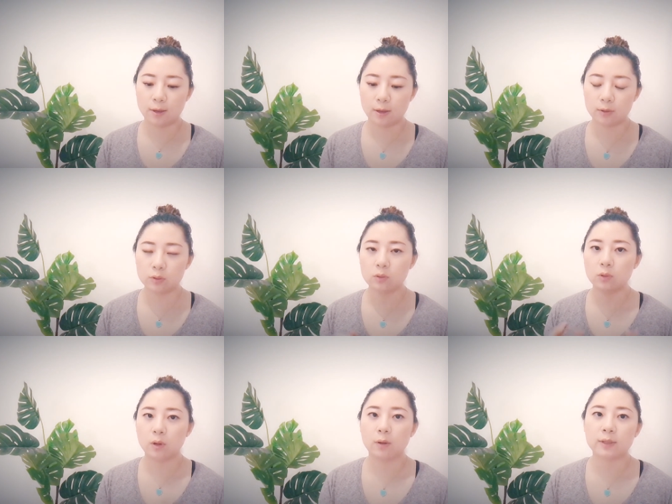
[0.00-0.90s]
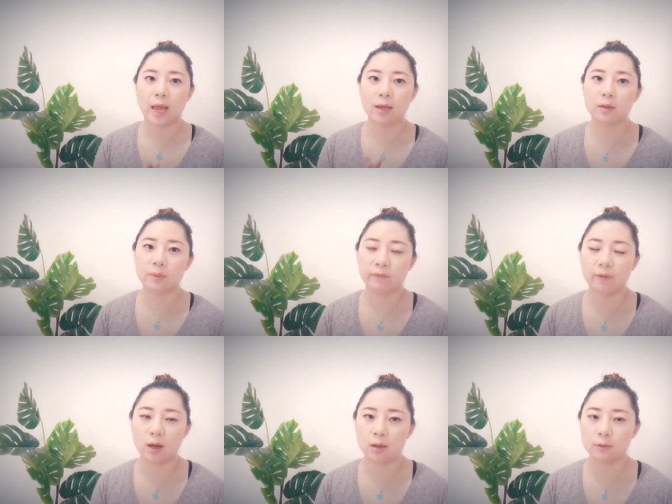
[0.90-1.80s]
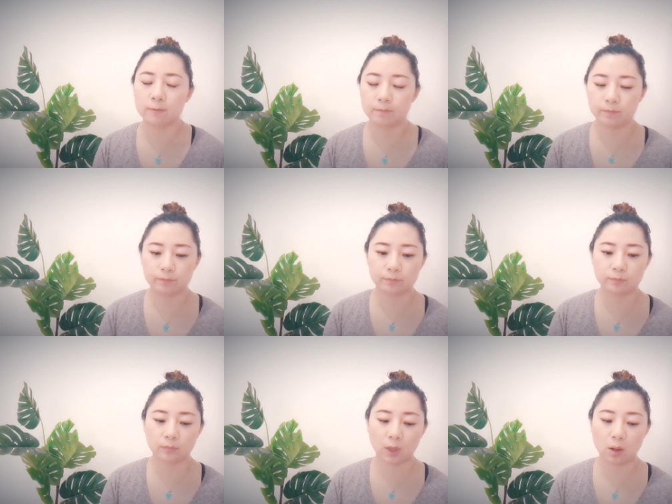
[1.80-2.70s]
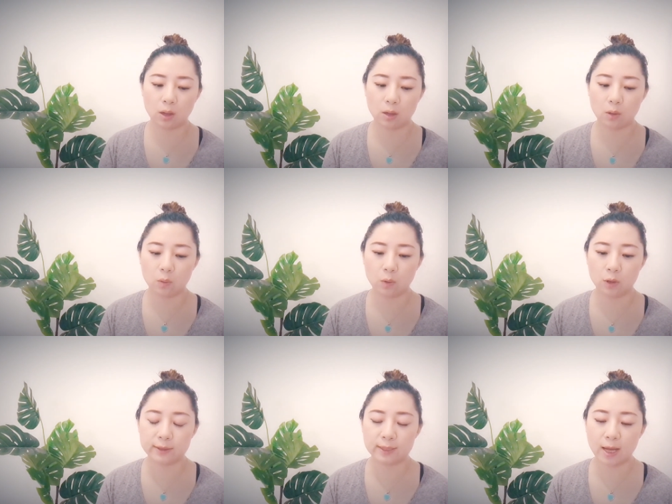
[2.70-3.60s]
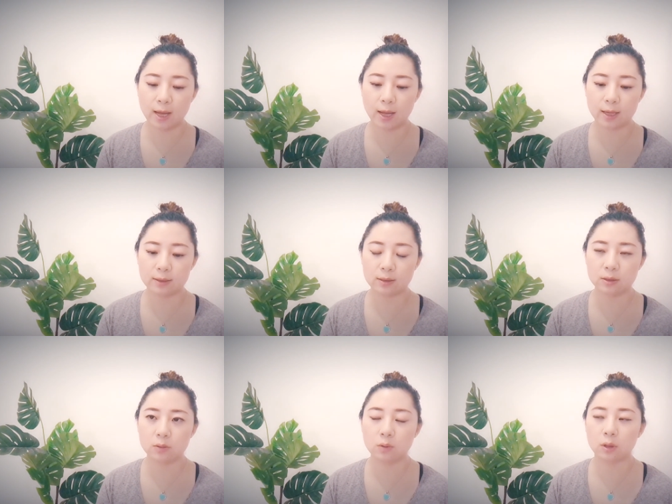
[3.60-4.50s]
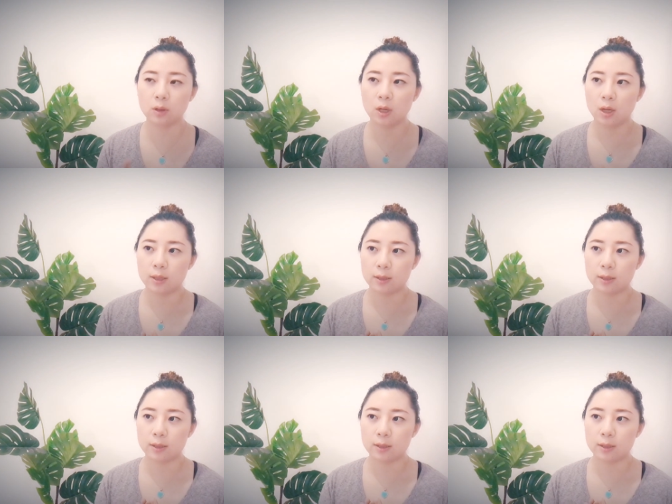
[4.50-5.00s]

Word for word: 呃，就打一个比方，嗯，我在，其实我。